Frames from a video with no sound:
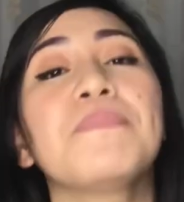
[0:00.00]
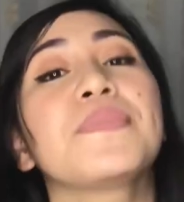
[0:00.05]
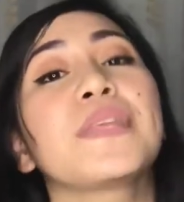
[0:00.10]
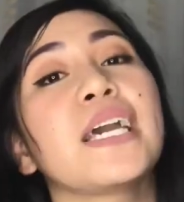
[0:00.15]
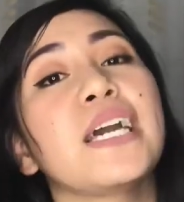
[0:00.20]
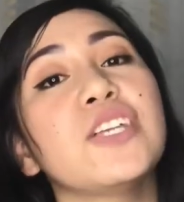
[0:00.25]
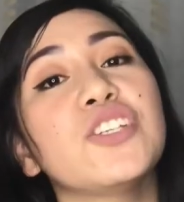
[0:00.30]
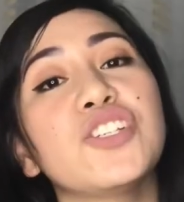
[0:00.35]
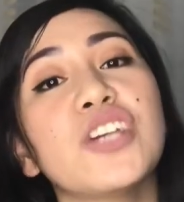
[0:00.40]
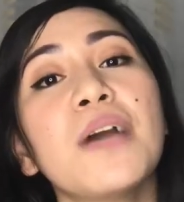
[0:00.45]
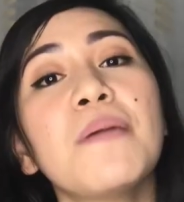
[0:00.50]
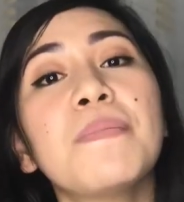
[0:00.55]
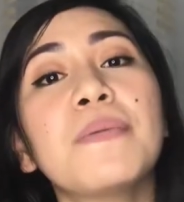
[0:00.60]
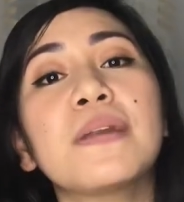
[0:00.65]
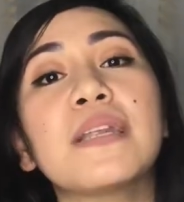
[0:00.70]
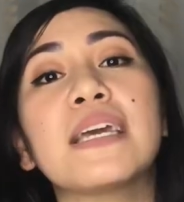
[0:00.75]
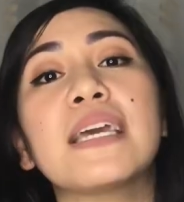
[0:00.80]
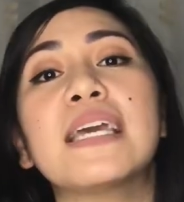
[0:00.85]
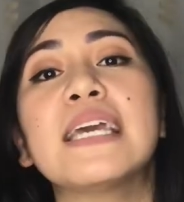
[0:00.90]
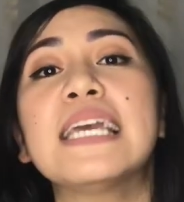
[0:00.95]
And
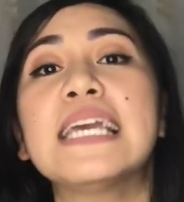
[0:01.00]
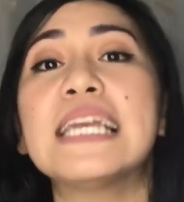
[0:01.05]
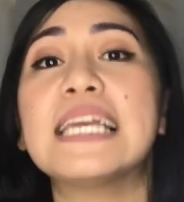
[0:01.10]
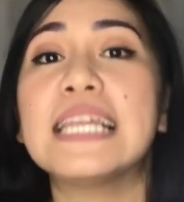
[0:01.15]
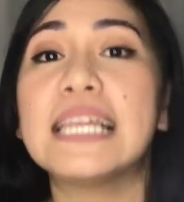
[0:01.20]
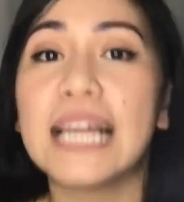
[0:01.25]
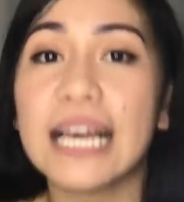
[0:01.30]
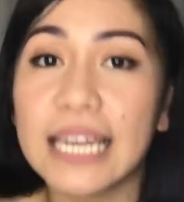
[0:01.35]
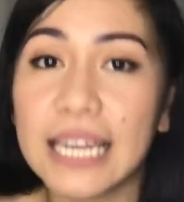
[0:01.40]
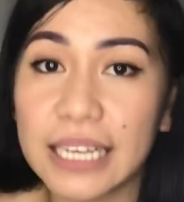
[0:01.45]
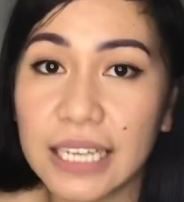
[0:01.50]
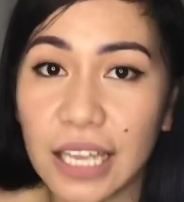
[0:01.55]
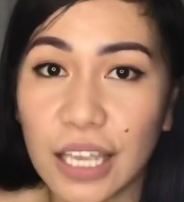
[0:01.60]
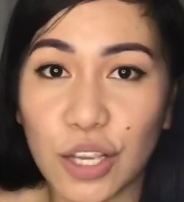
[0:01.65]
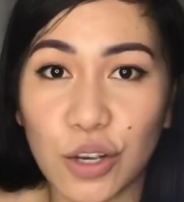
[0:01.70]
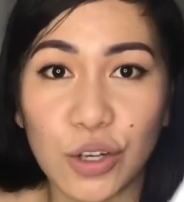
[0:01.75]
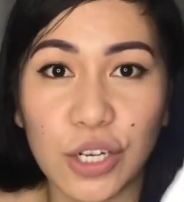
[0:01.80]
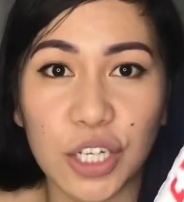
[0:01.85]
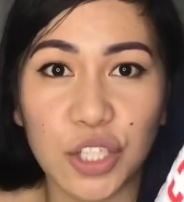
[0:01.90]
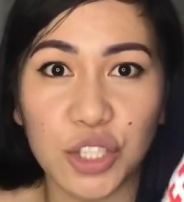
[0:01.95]
syempre, ilalagay
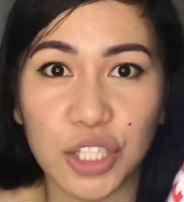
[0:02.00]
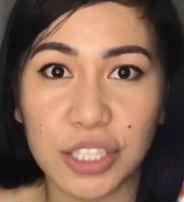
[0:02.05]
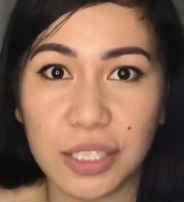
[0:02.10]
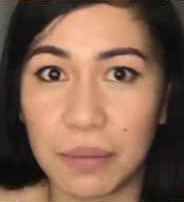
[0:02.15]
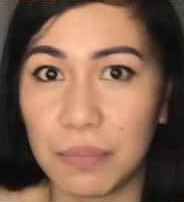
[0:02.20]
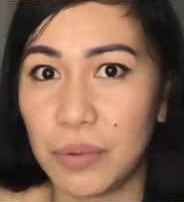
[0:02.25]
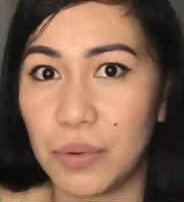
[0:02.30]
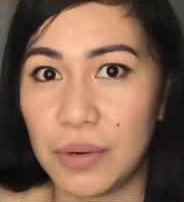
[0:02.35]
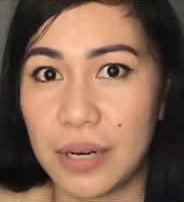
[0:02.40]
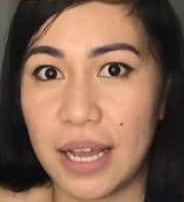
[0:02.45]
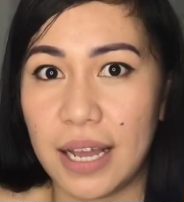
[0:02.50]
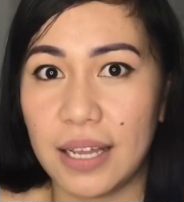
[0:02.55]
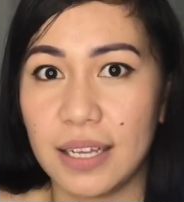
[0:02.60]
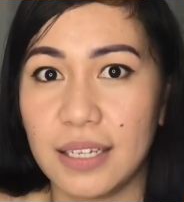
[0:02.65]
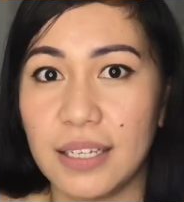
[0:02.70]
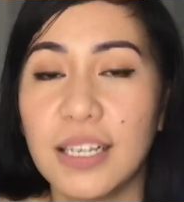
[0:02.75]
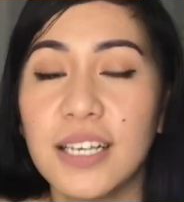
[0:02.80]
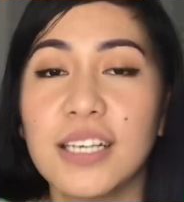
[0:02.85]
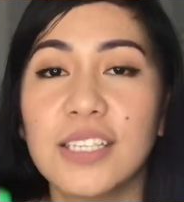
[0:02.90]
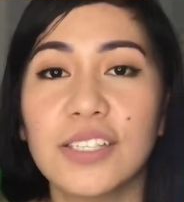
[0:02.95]
ko lang siya sa bulak.
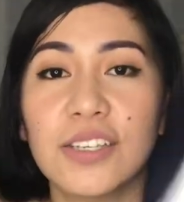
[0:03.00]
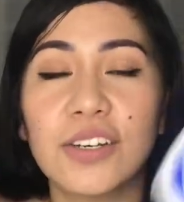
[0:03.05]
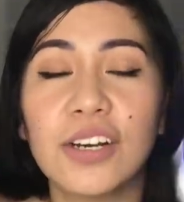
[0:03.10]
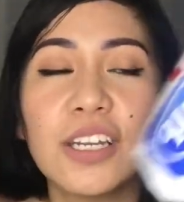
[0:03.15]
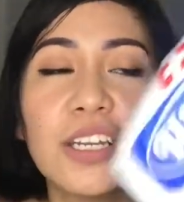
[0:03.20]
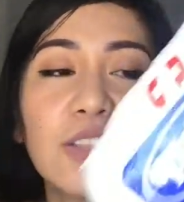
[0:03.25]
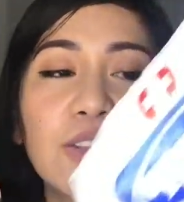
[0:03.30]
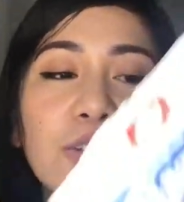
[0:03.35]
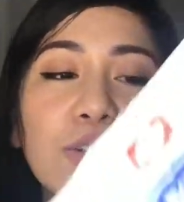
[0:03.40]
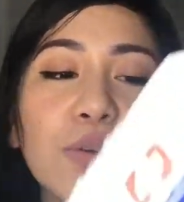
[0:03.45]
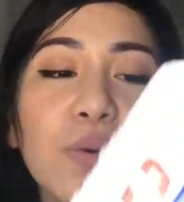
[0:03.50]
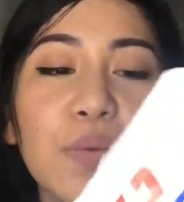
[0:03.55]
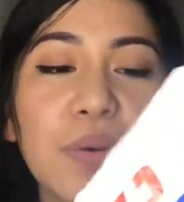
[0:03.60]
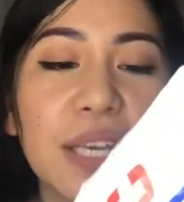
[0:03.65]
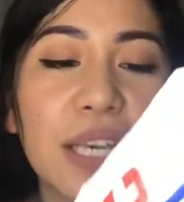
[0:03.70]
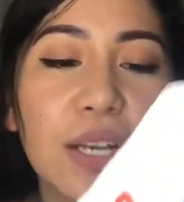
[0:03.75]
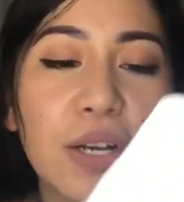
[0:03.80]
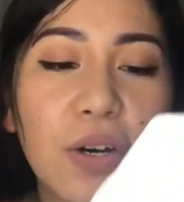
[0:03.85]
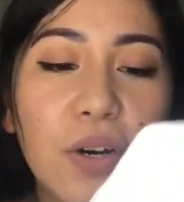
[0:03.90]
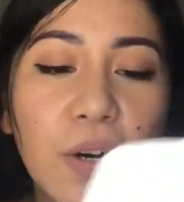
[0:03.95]
So, ganito yung
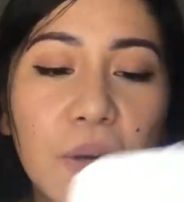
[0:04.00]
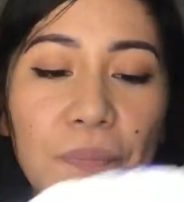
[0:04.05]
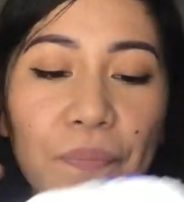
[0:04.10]
way ko.